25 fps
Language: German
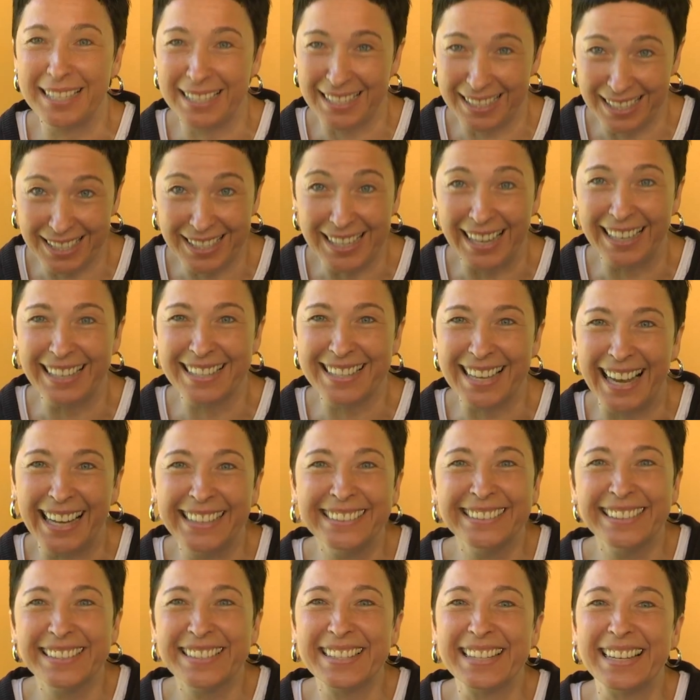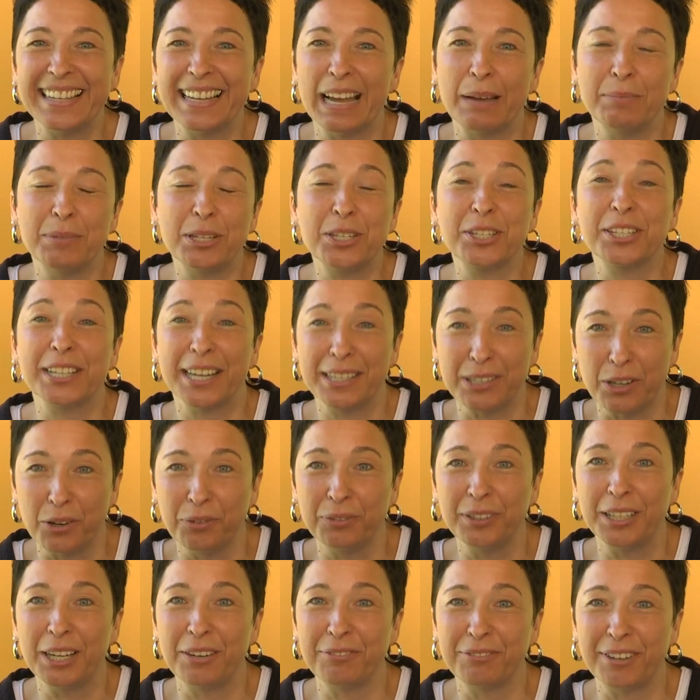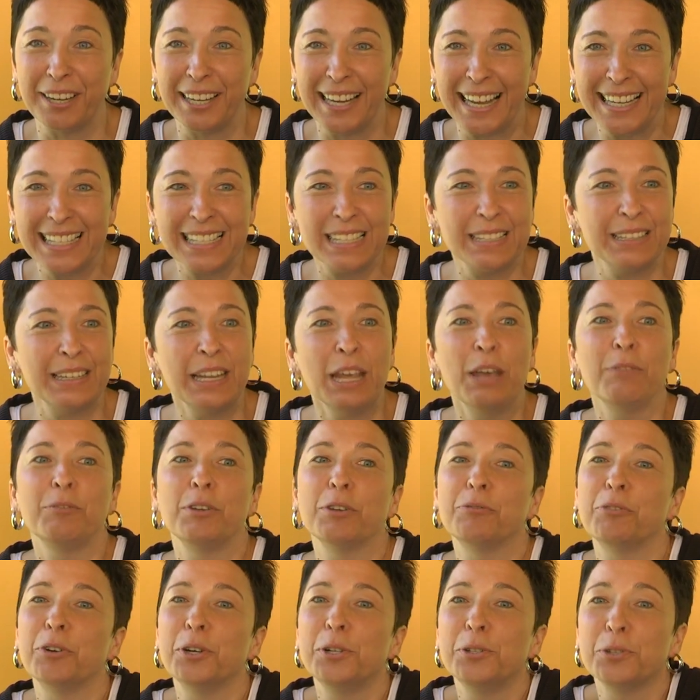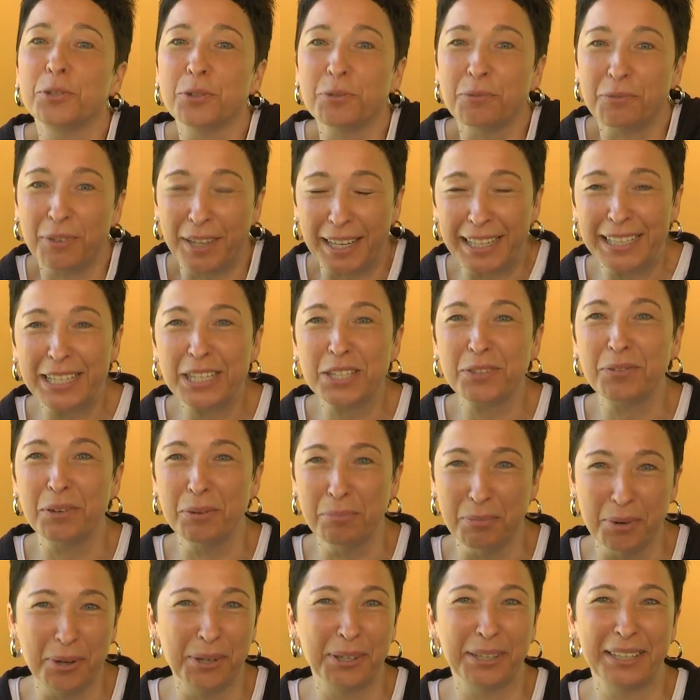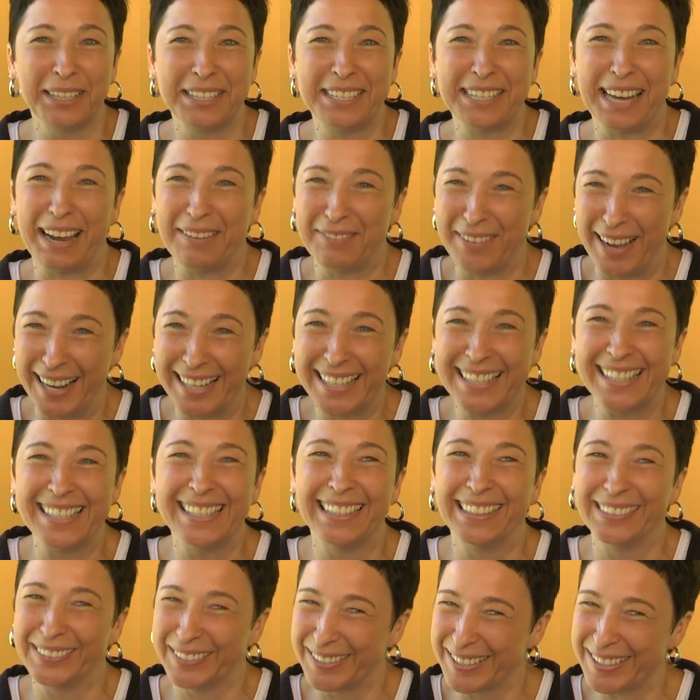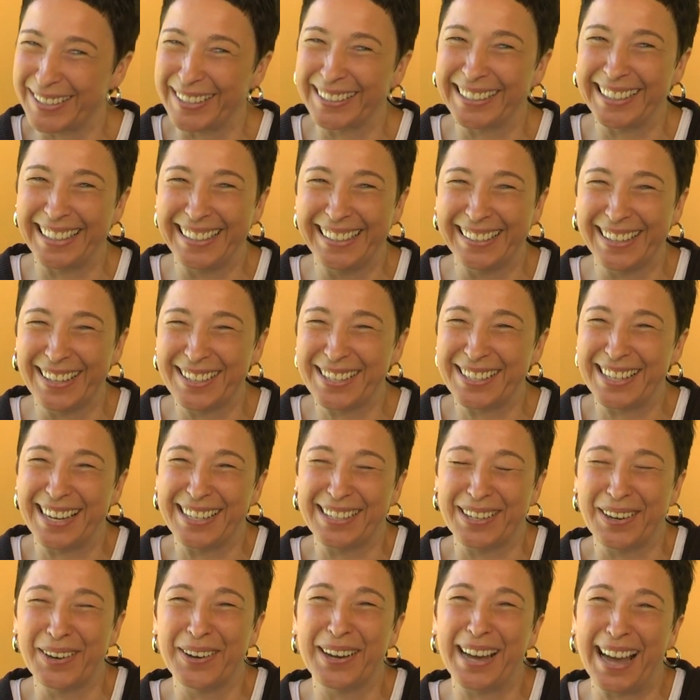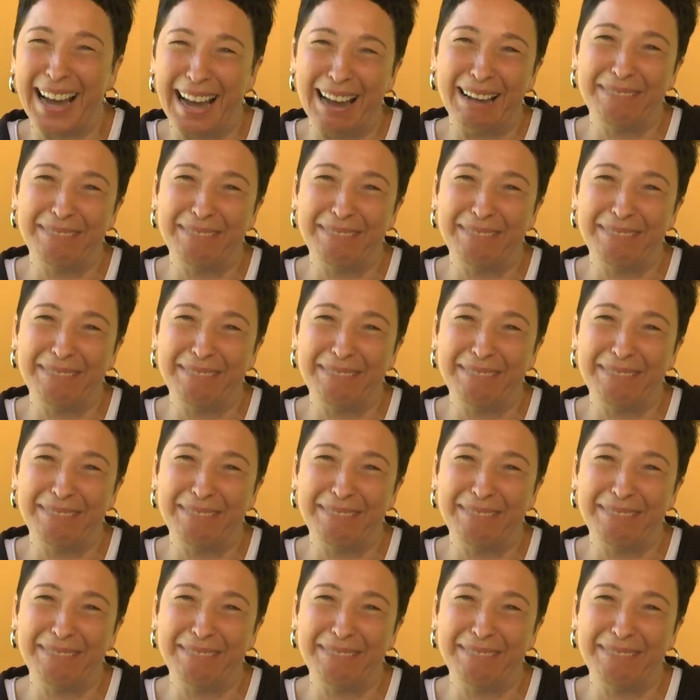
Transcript: wenn sie sich alles angesehen haben, die Stadt auch wieder verlassen. Wir wollen so wenig wie möglich Erwachsene in unserer Kinderstadt auch